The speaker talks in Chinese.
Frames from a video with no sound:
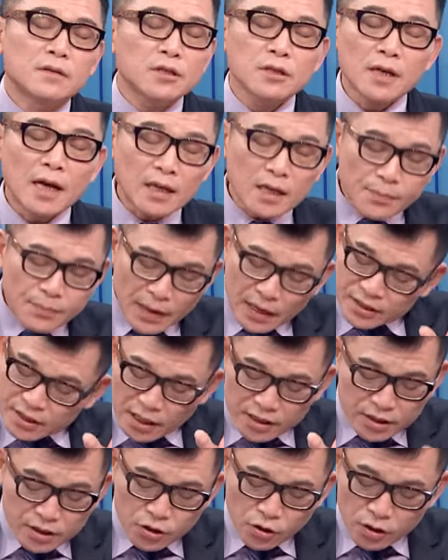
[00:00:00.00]
真的，一百
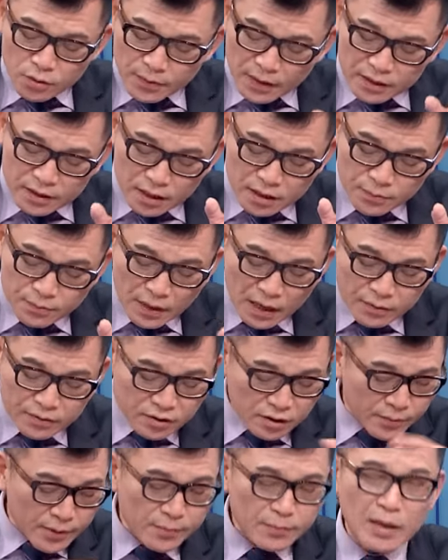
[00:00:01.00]
三十六、一百三十八
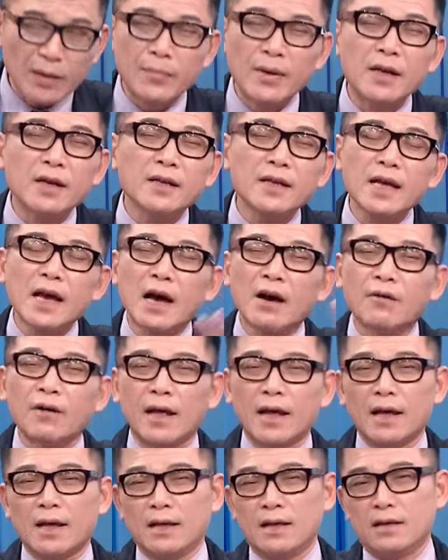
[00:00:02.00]
随便卖，没人要
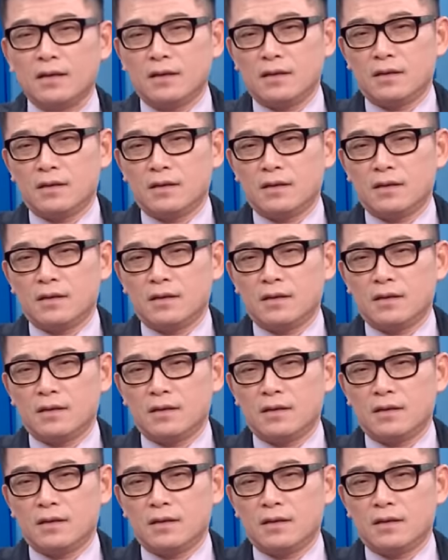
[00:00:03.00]
啦，